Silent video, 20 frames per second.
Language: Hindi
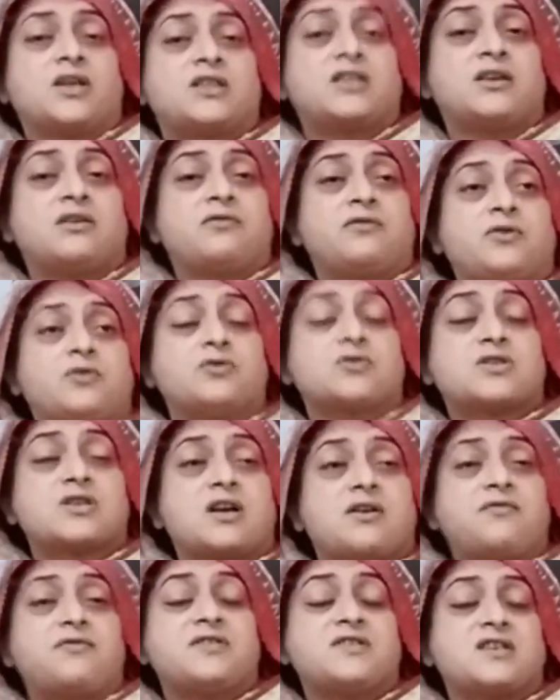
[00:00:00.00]
तरह की ही
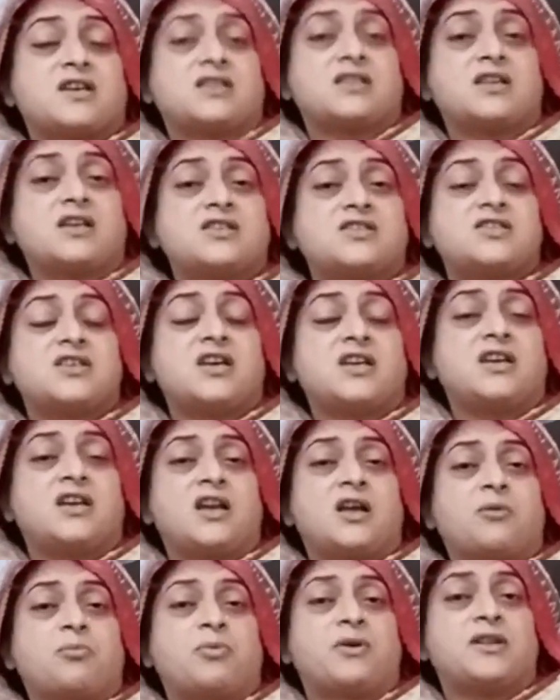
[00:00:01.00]
वीडियो होती है कोई उनमें
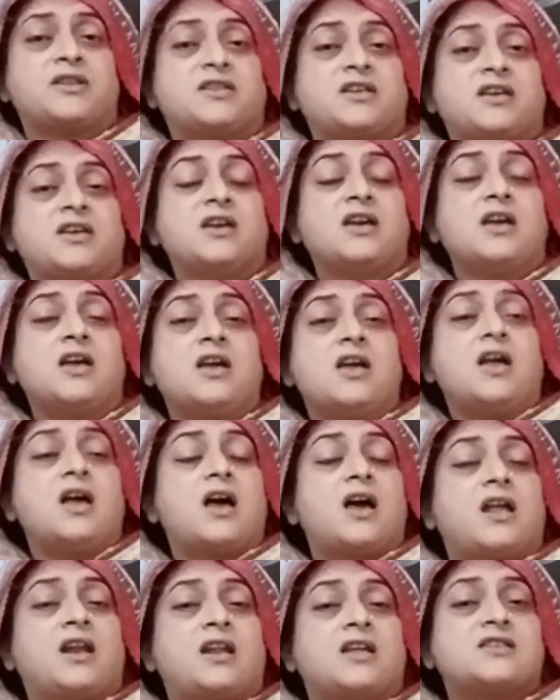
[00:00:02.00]
इतना ख़ास तो
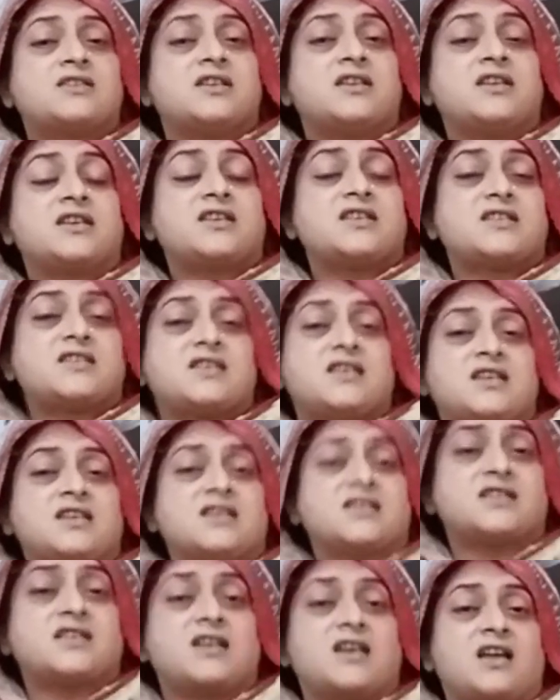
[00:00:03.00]
कुछ डाला नहीं होता
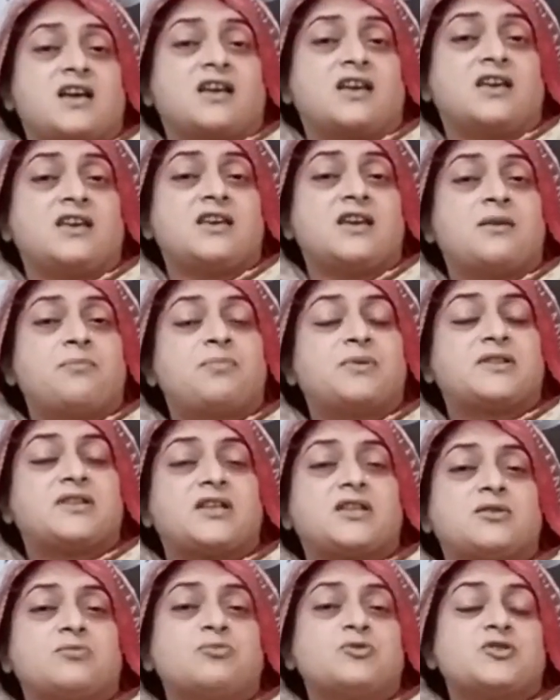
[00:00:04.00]
तो लोग
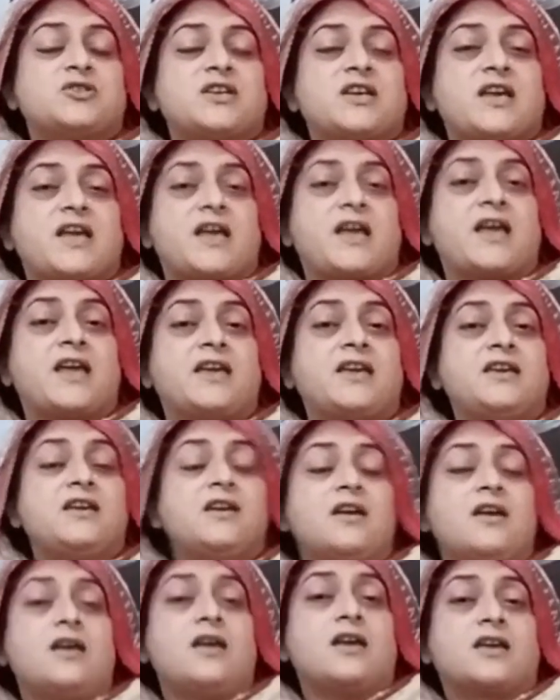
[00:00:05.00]
इतना उनको
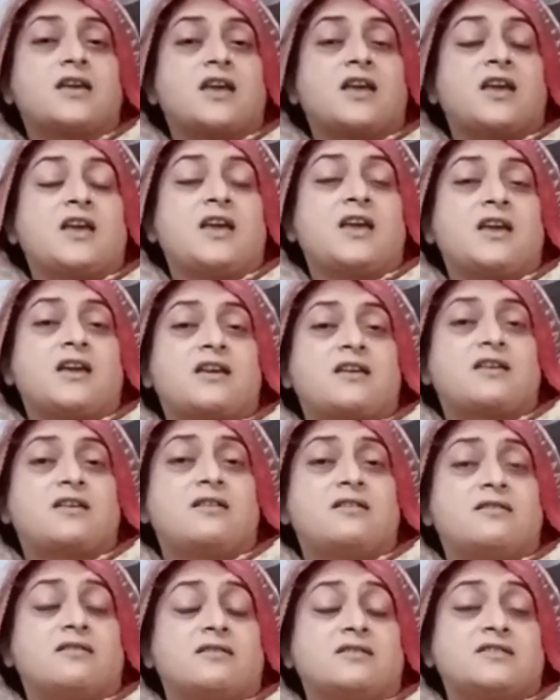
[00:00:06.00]
पसंद करते हैं
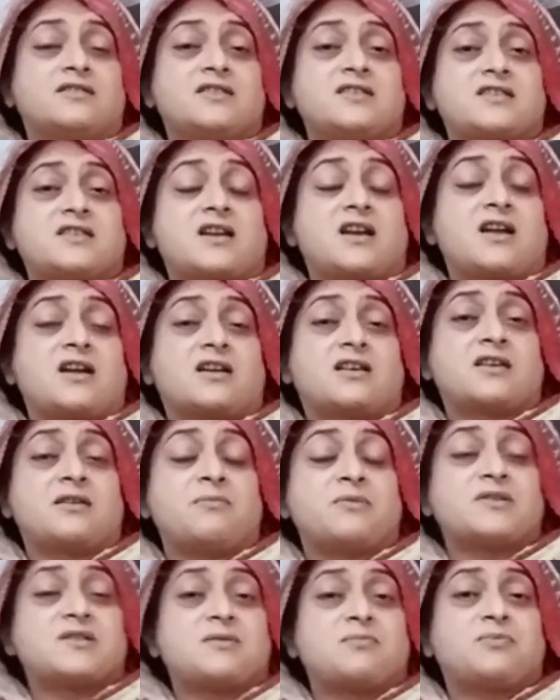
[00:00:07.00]
देखते हैं बस
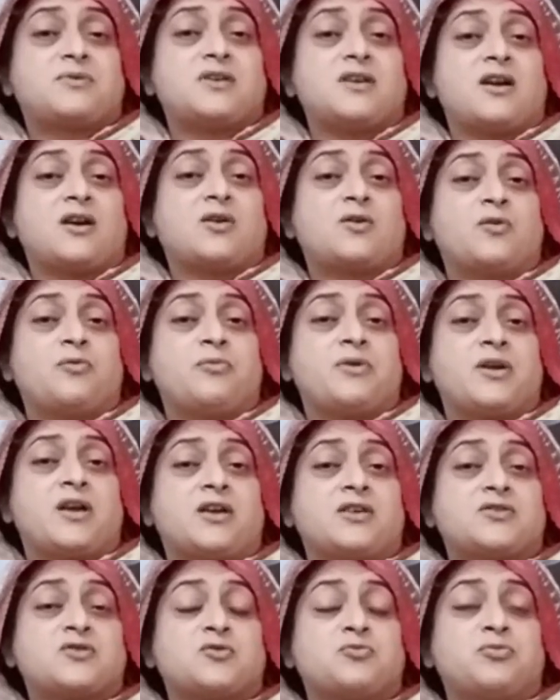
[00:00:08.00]
किस्मत की बात है
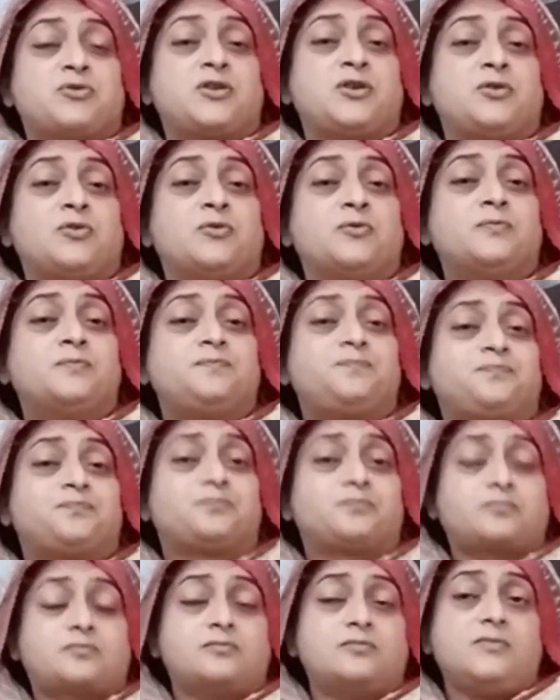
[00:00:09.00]
तो मैं
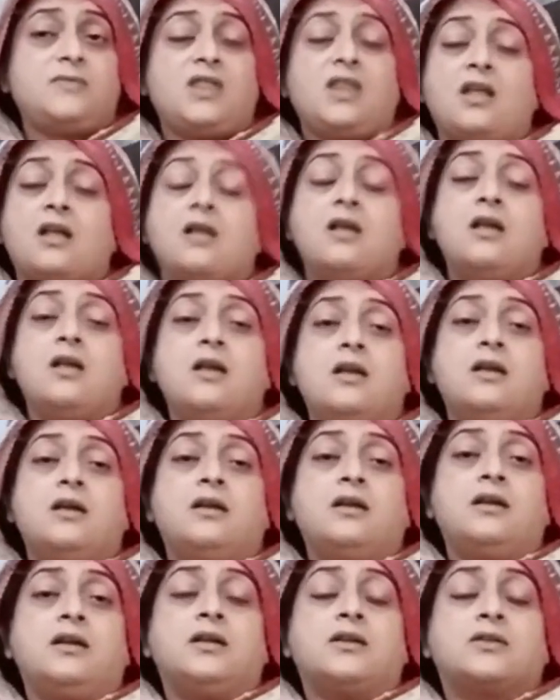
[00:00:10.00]
जेलिस किसी से नहीं
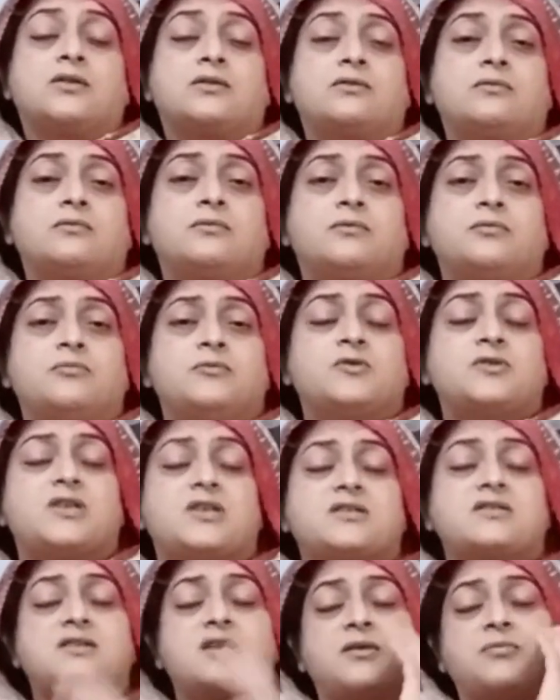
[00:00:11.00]
और अल्लाह ना ही मुझे
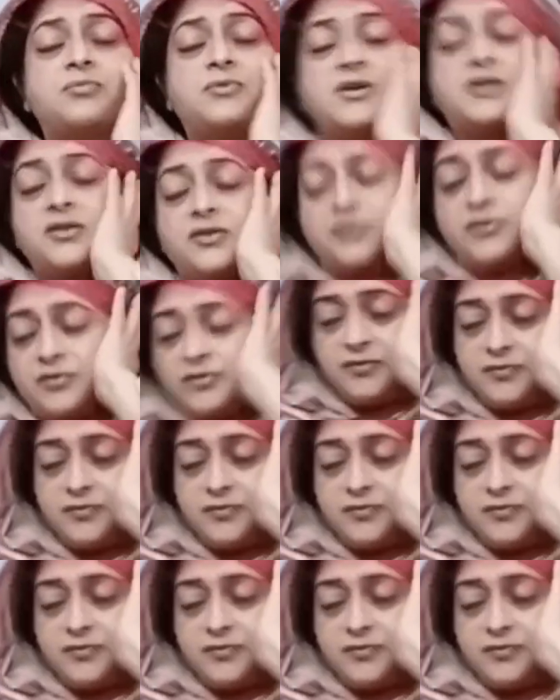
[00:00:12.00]
करे किसी से